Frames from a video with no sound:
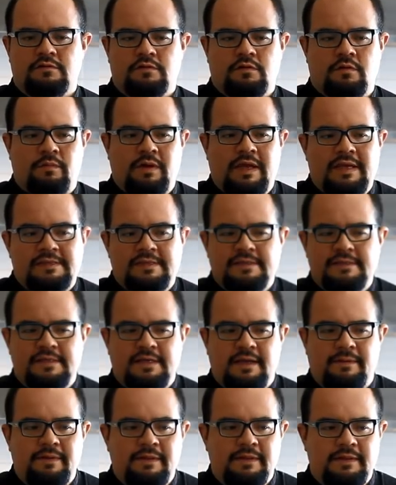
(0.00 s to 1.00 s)
como es
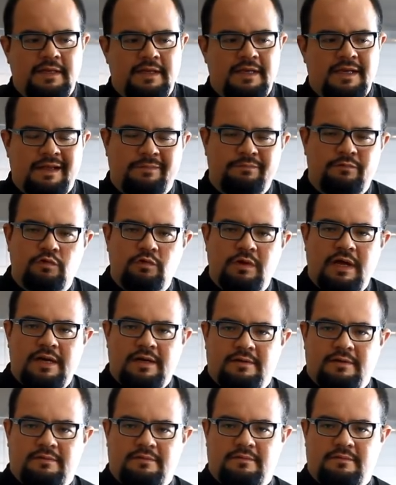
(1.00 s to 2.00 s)
sencillamente
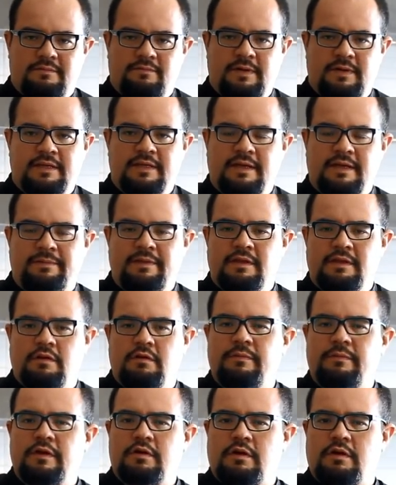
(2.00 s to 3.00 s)
capturar prácticamente
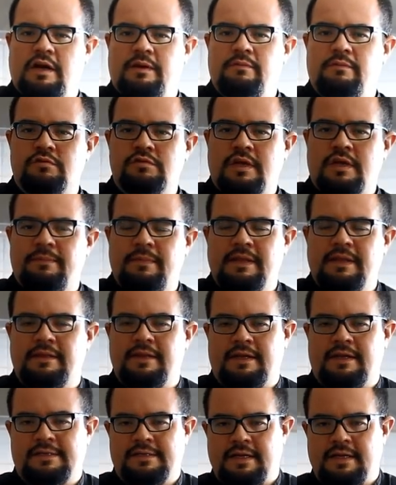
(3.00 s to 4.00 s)
los microorganismos que me
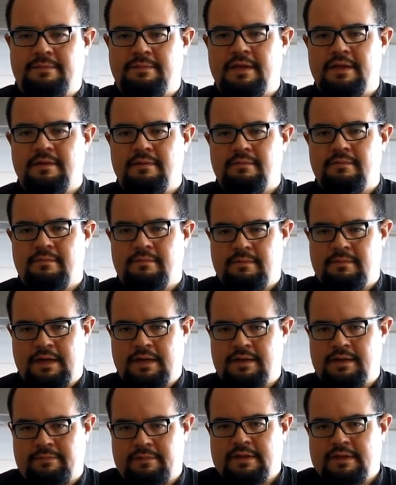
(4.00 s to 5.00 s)
interesan a mí,
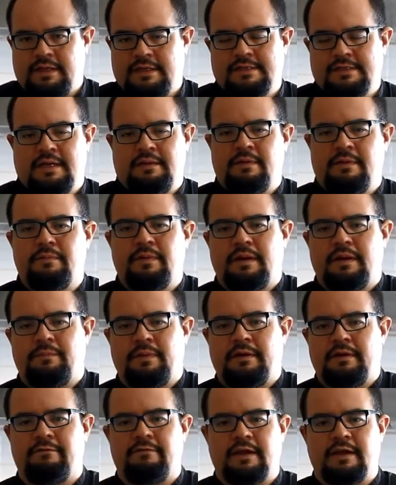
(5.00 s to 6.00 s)
¿vale? Que me interesan a mí para
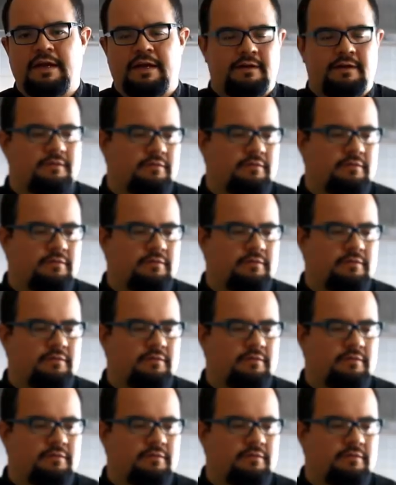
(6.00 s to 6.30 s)
panificar.